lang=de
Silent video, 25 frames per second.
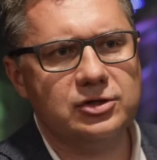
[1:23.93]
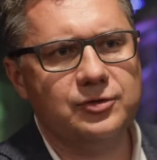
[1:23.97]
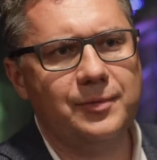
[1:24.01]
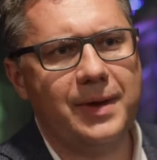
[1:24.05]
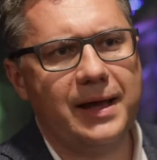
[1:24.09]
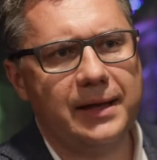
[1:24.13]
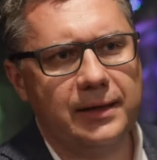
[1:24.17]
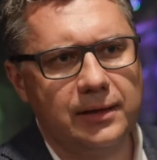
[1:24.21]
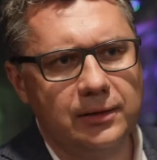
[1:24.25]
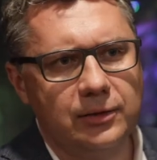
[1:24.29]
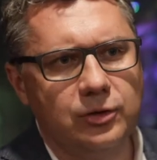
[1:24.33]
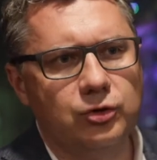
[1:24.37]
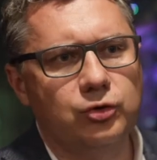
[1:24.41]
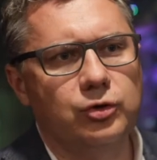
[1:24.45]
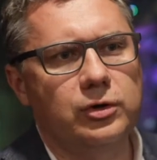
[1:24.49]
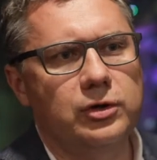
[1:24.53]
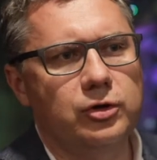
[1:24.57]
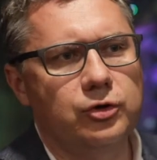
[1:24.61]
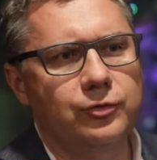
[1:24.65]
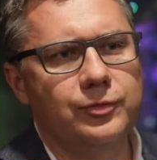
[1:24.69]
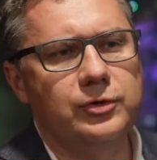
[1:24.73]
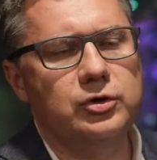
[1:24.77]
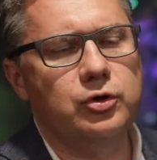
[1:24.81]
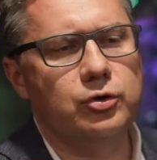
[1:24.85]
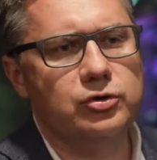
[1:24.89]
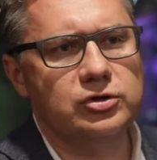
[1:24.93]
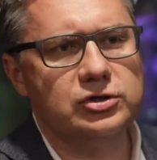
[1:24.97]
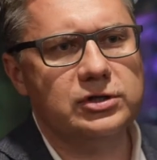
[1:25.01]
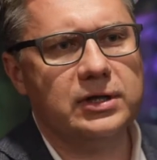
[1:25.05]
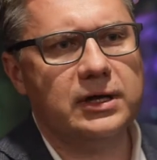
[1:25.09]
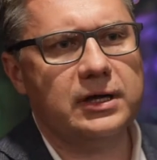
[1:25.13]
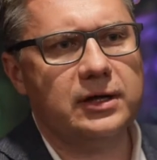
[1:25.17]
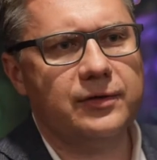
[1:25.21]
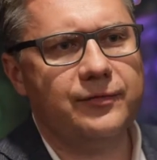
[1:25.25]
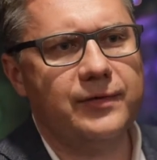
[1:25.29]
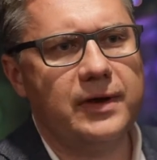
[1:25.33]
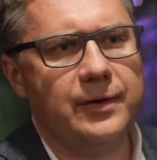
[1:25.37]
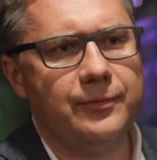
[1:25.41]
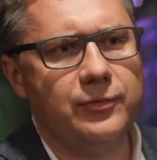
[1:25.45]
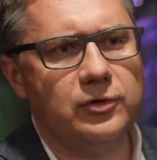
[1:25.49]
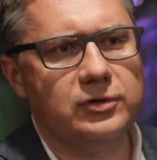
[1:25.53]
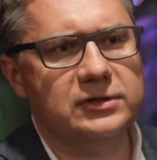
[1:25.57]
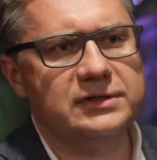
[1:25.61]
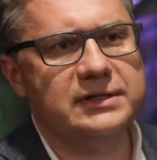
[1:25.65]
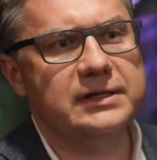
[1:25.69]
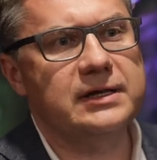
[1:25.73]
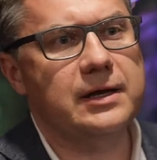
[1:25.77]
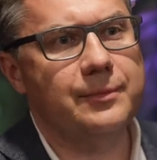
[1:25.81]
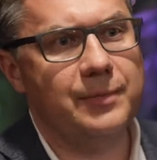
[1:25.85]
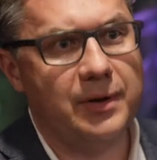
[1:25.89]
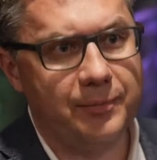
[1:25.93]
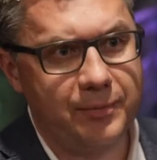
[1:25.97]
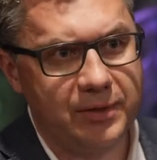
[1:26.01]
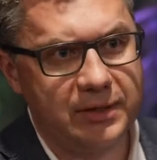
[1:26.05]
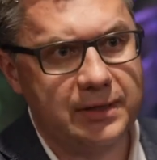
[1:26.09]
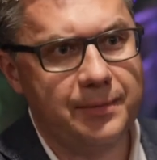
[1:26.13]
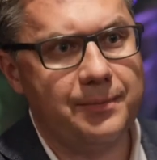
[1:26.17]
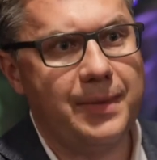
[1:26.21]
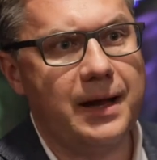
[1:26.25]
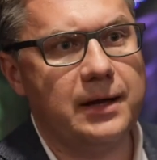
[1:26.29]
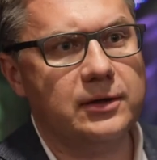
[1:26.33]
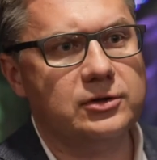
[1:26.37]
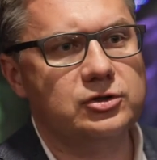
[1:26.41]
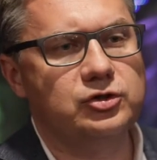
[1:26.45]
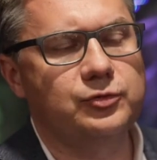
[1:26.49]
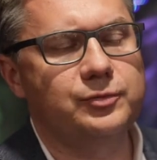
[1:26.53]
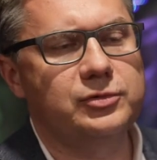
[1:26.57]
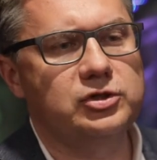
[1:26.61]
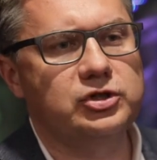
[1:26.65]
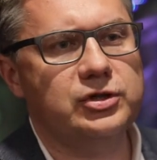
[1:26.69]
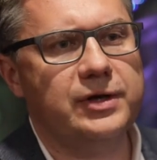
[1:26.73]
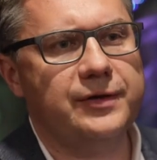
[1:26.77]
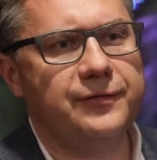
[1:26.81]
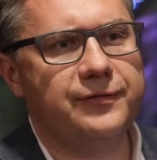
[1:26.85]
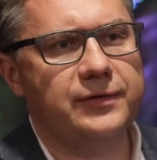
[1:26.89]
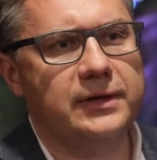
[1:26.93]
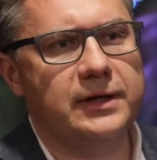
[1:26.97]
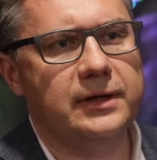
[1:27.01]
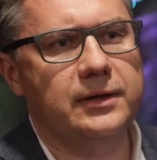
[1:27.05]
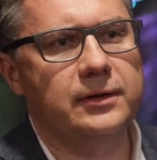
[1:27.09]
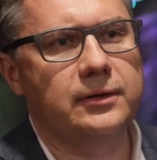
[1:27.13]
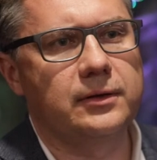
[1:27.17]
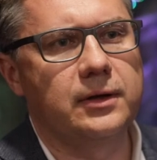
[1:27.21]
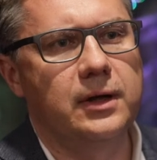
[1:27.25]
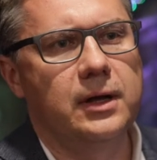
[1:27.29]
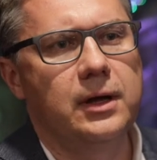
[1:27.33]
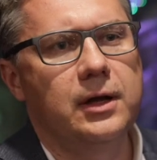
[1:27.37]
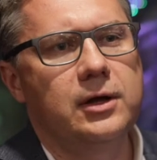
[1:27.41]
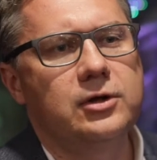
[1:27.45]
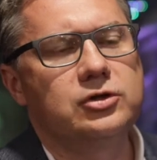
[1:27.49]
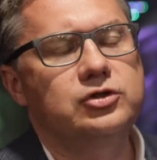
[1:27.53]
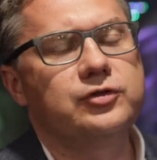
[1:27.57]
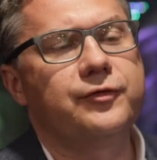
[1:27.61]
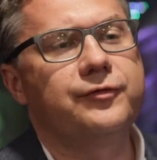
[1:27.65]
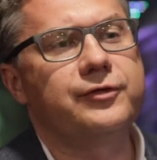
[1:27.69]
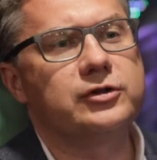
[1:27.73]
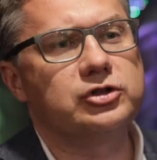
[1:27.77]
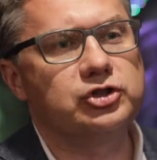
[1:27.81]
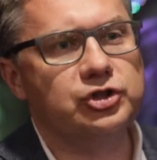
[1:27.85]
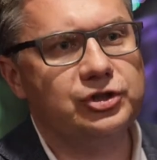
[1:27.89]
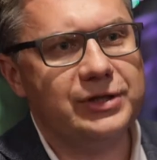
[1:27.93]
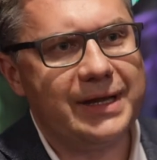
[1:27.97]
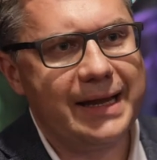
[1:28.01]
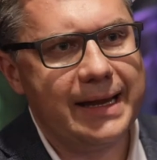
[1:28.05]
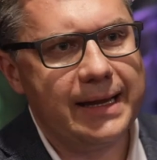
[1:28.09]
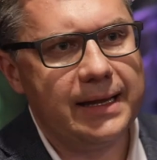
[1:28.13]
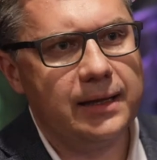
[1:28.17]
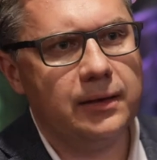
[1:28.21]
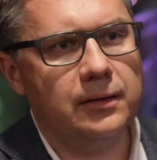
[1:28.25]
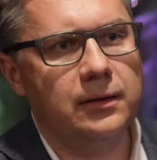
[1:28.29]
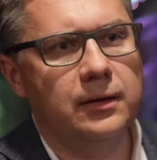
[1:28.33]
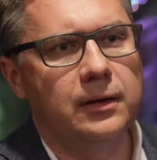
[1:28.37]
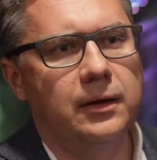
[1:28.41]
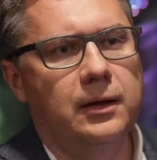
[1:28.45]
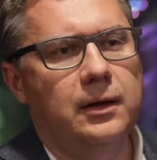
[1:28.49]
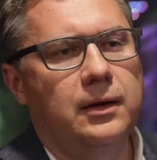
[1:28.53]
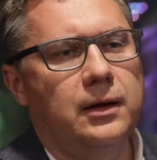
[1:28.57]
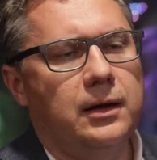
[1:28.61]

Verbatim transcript: Zum einen natürlich über die Österreich-Werbung sich einmal mit dem Markt zu beschäftigen, zu verstehen,